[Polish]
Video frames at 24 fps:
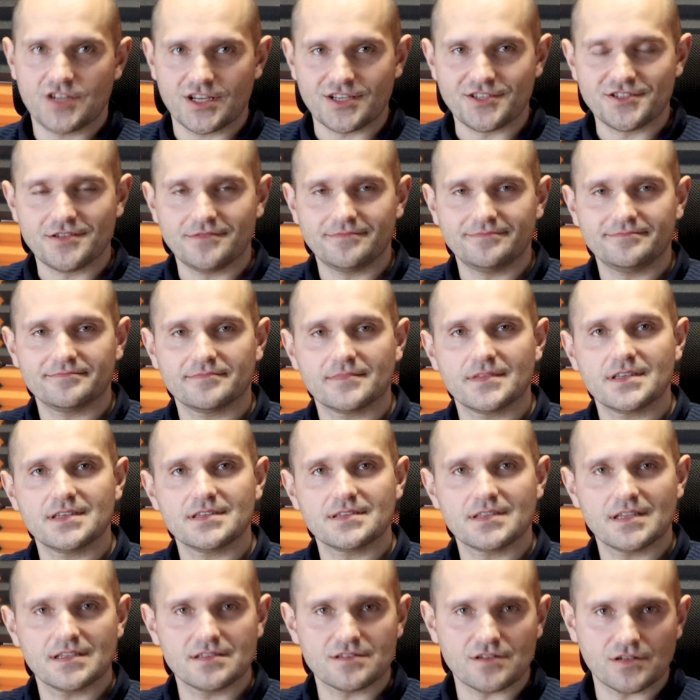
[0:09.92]
Cześć,
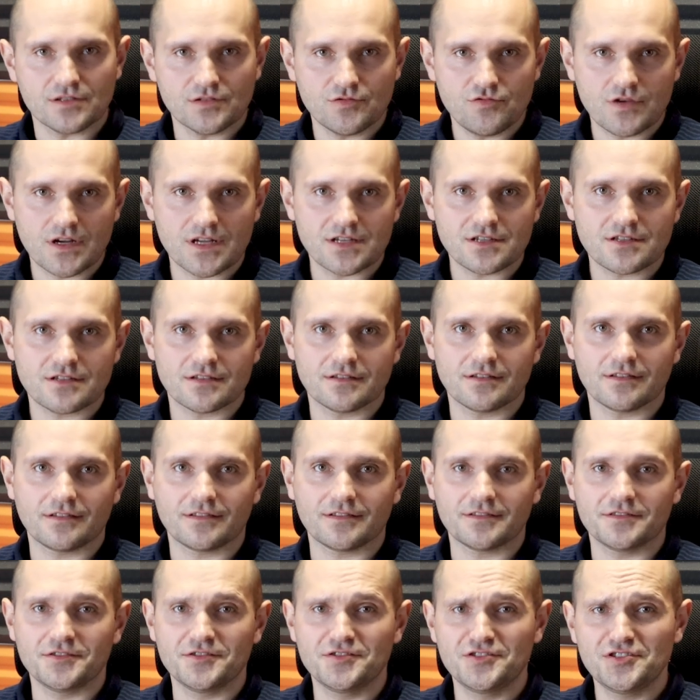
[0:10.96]
z tej strony Łukasz.
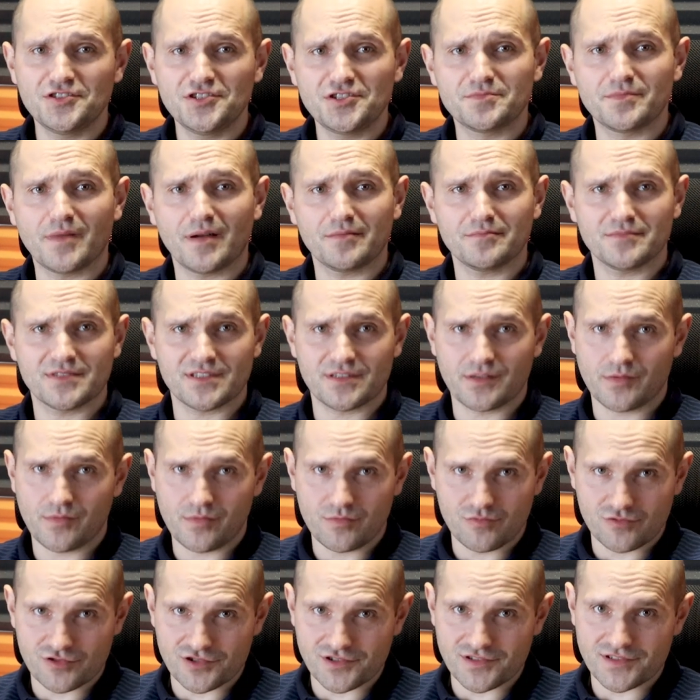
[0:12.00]
E, Dziś mam ze
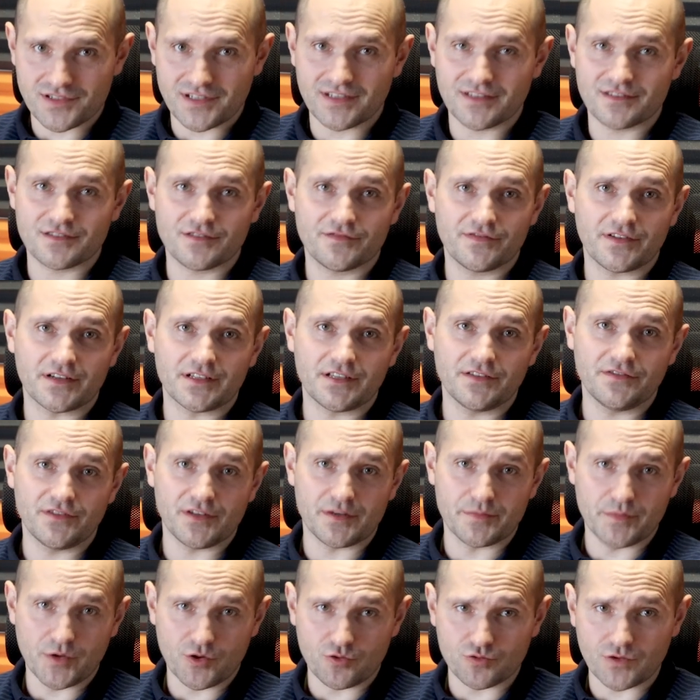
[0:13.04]
sobą urządzenie z oferty
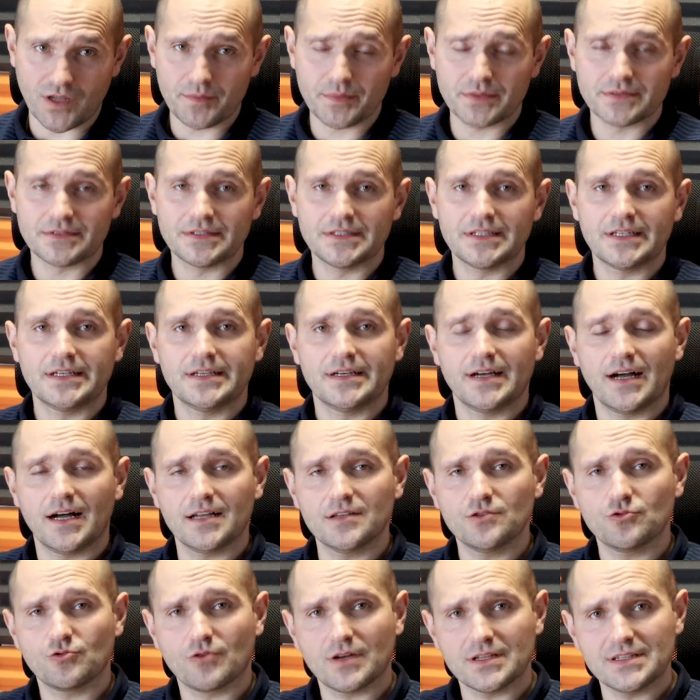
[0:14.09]
firmy Kunap,
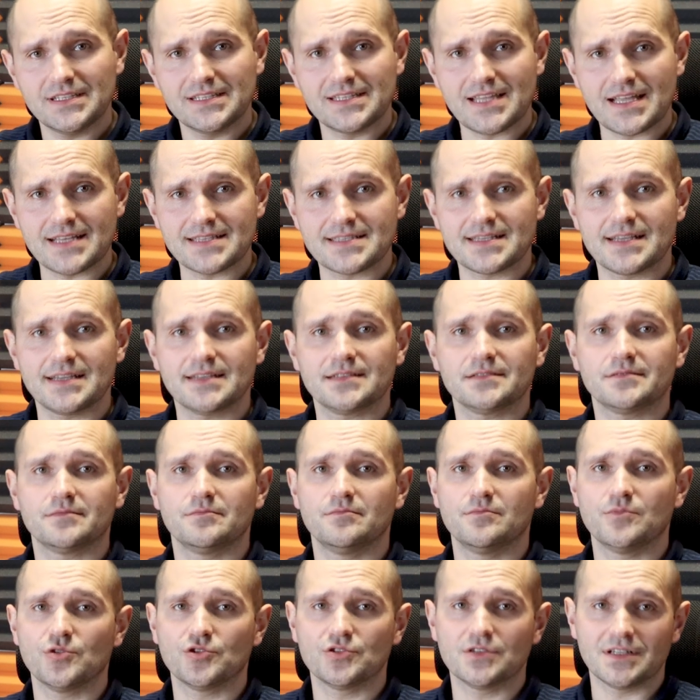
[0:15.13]
a dokładniej NASA
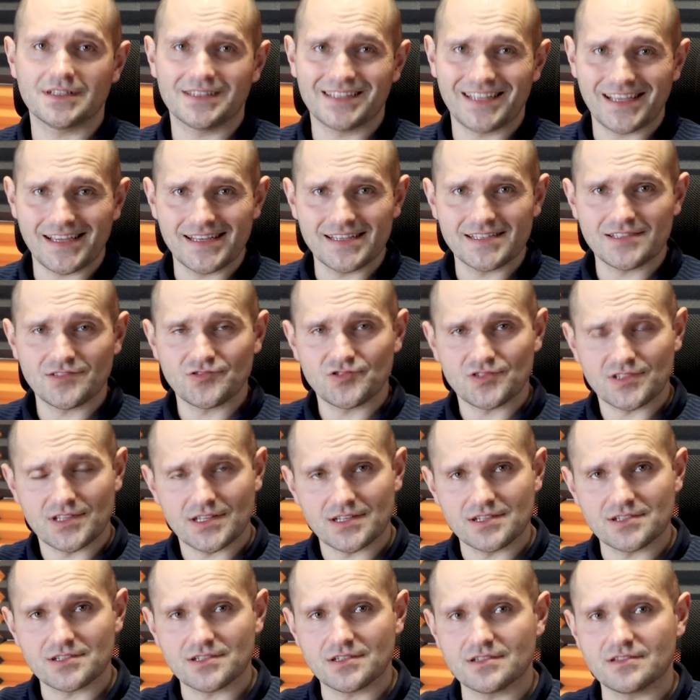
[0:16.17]
model
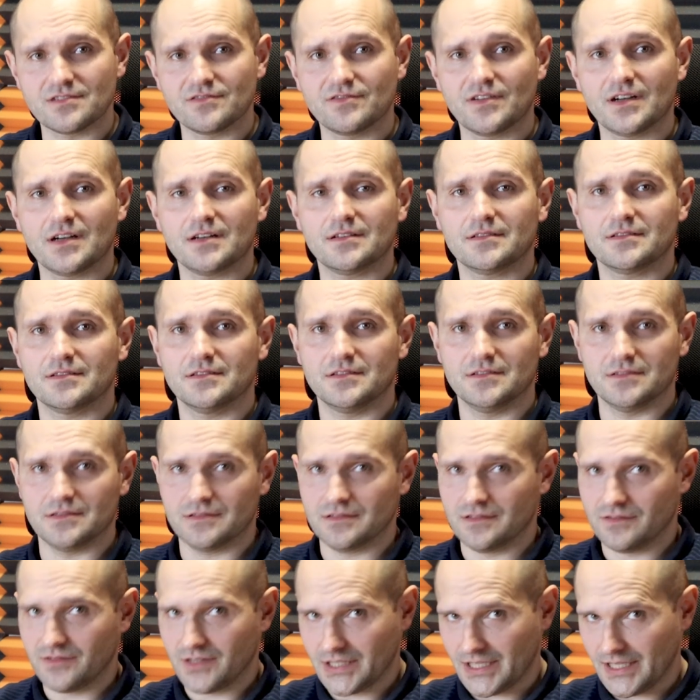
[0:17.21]

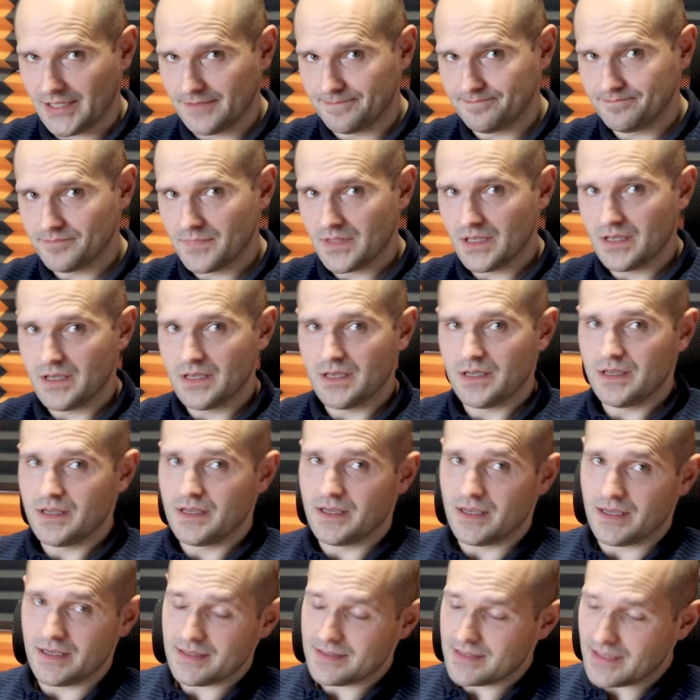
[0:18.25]
TS4622G.
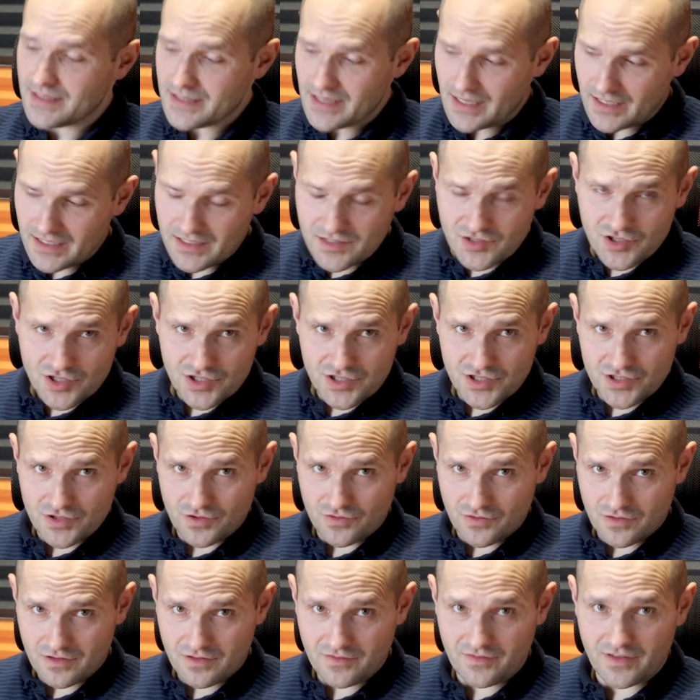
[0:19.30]
E, seria
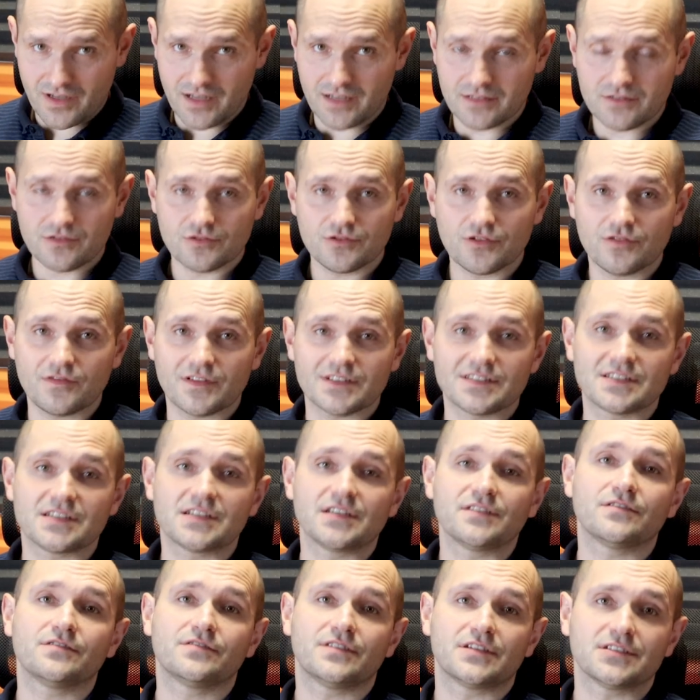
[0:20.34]
X62 to nowa
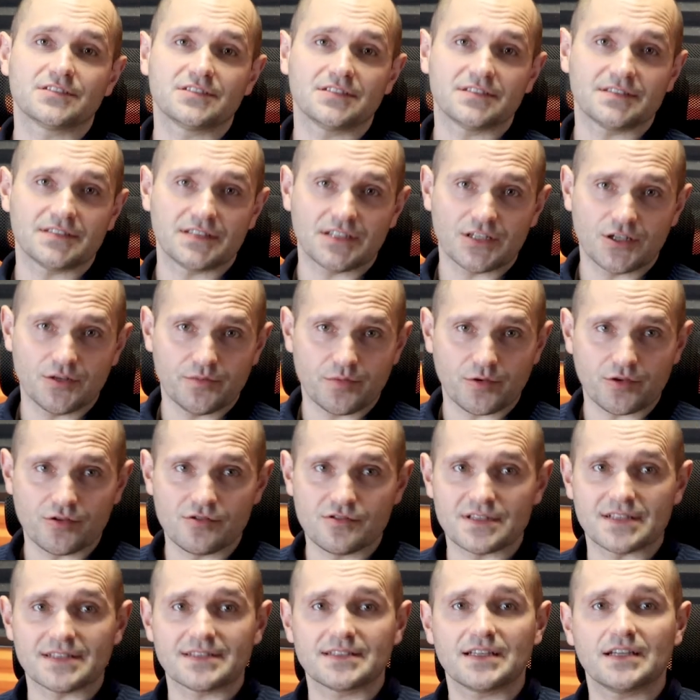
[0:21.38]
seria w ofercie tego
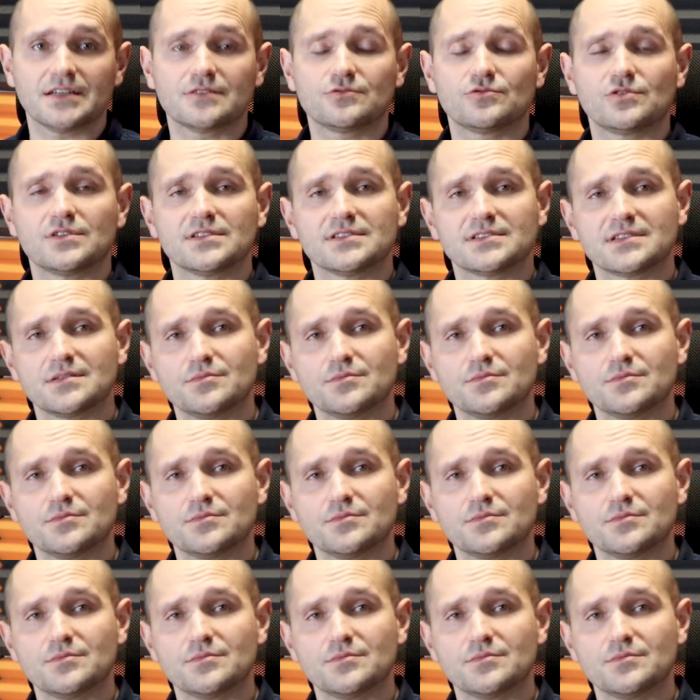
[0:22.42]
producenta, która